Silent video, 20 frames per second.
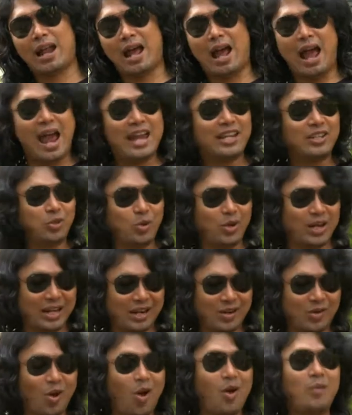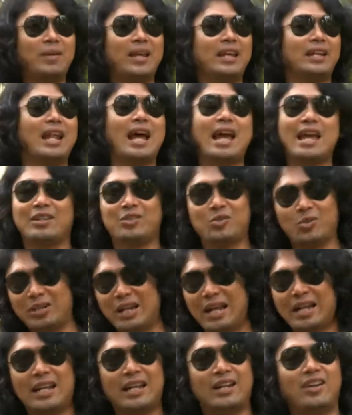พี่เสกเขาก็เตรียมจะป
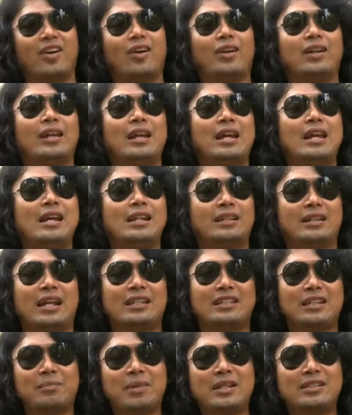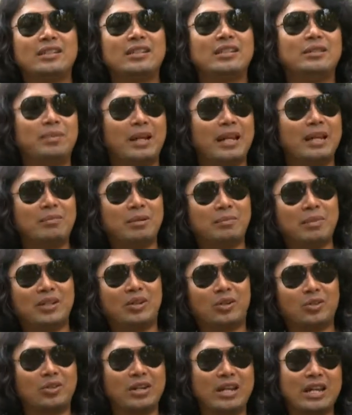ล่อยเปิดตัวสินค้าที่
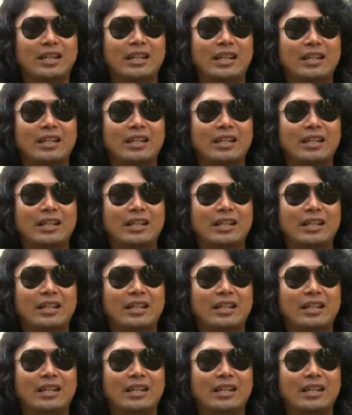เป็น